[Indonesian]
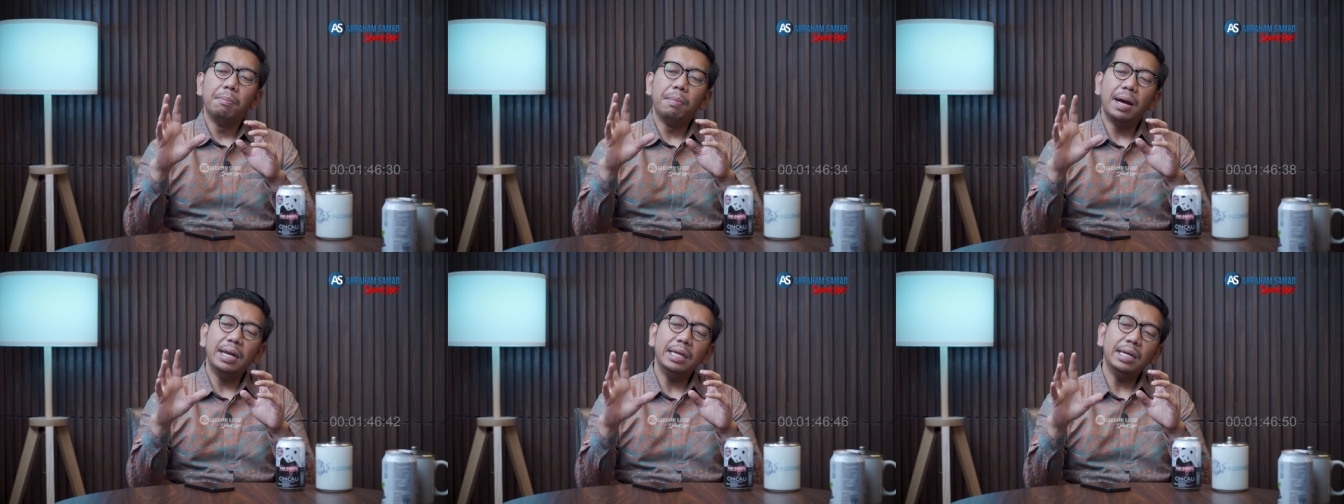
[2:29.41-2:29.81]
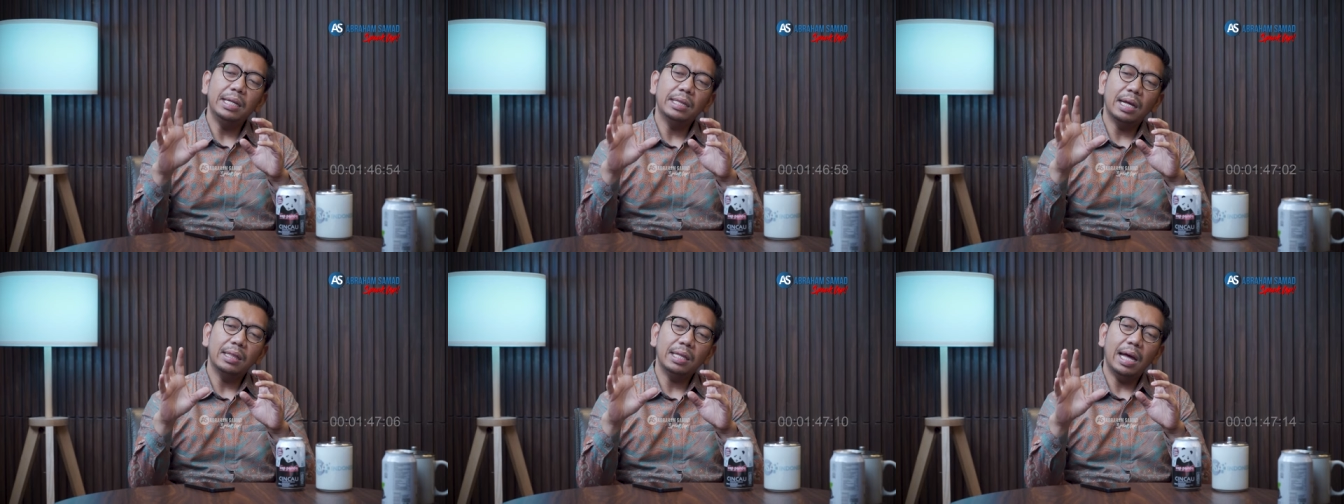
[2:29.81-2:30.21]
mari
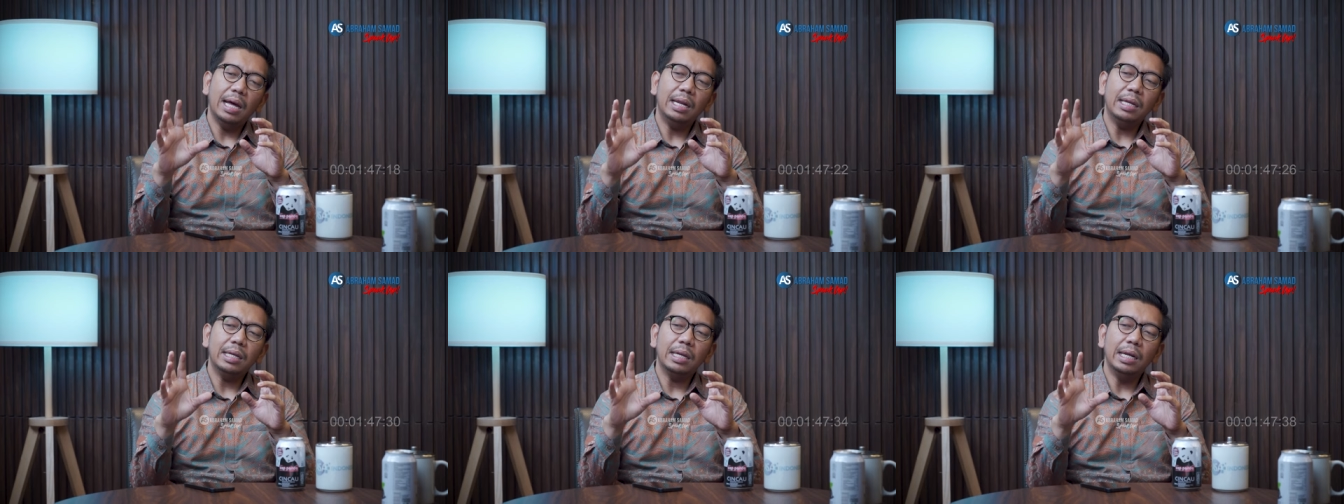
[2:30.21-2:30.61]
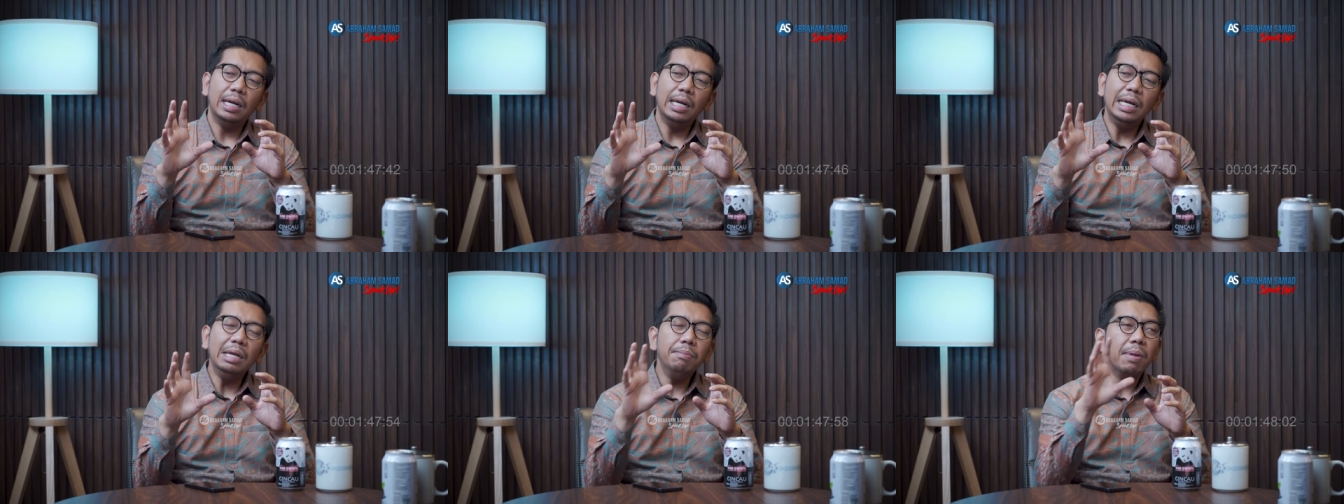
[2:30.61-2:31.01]
kita tarik
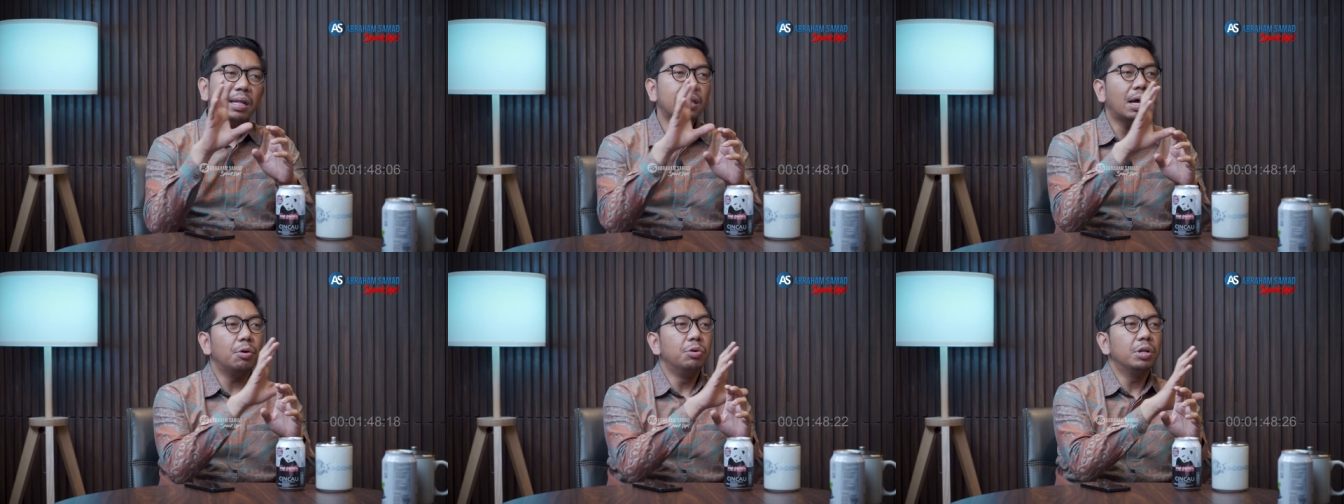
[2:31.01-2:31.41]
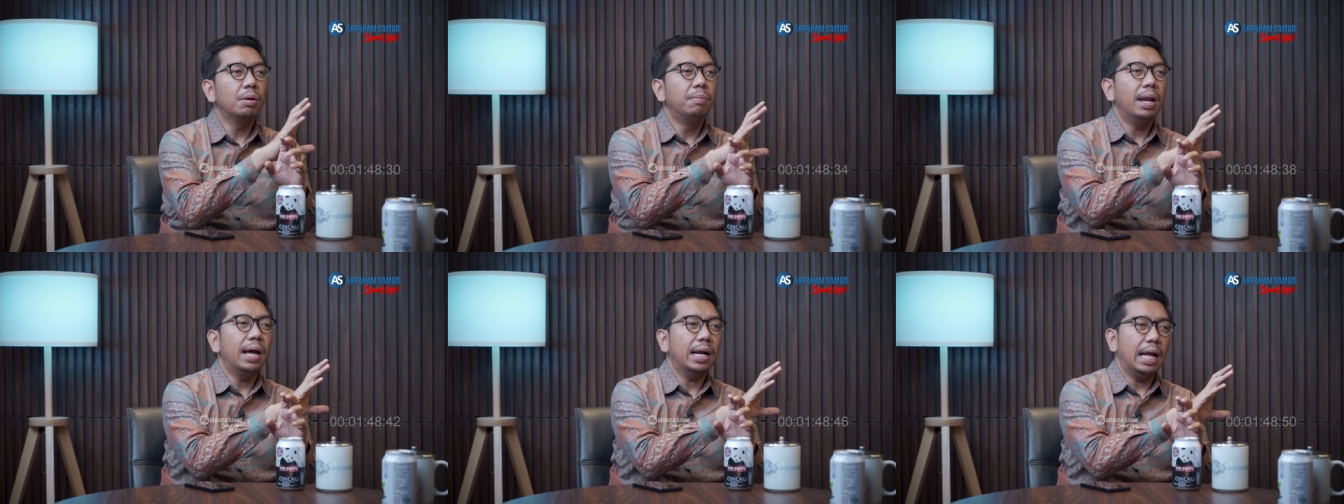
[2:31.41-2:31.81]
lima tahun ke
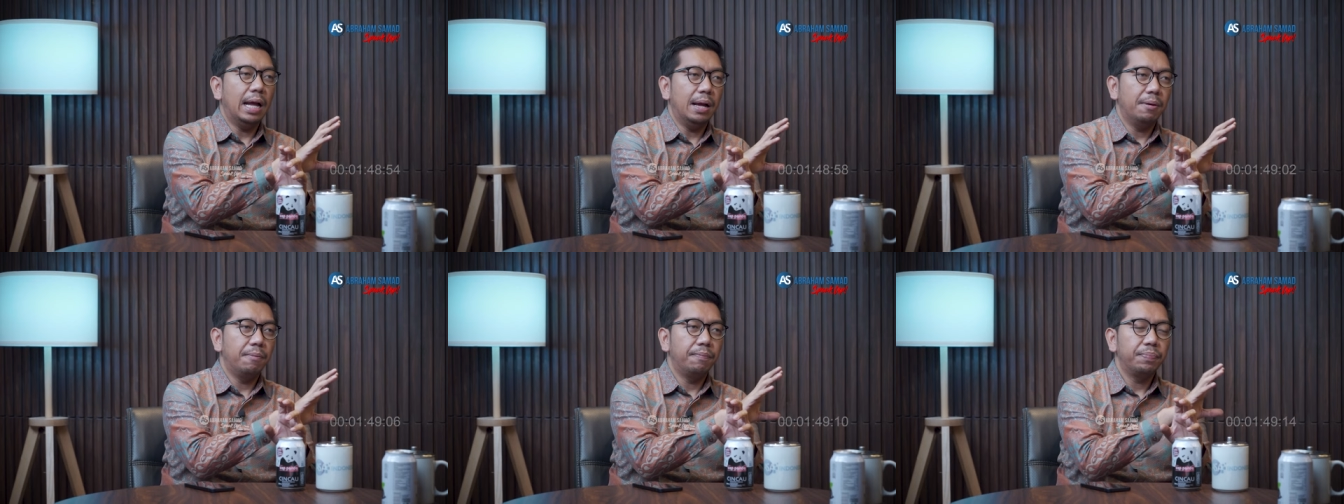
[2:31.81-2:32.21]
belakang.